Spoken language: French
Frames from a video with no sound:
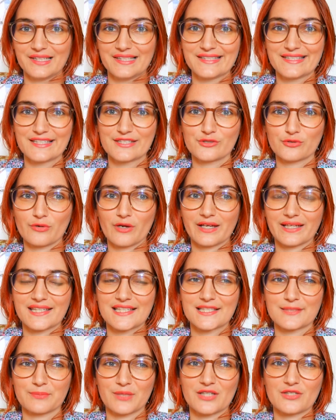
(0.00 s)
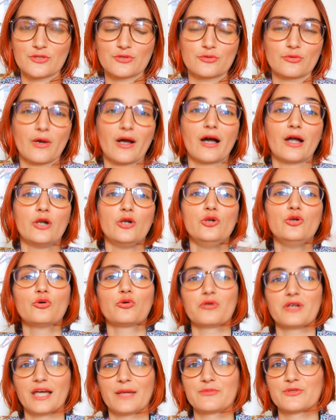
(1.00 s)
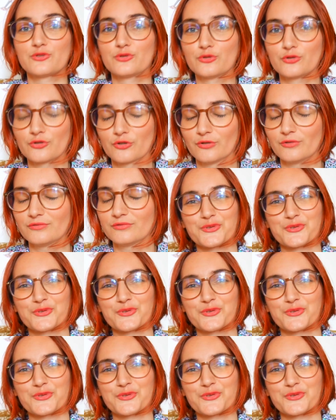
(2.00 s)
les histoires qui se passent sur un long laps de temps.